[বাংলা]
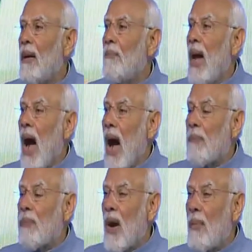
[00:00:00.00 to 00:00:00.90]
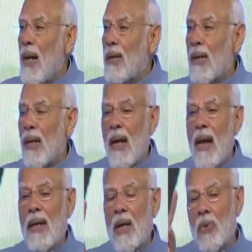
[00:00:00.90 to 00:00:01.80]
আমাদের সরকারের কিছু
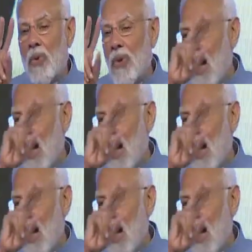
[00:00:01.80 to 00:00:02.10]
কাজের কথা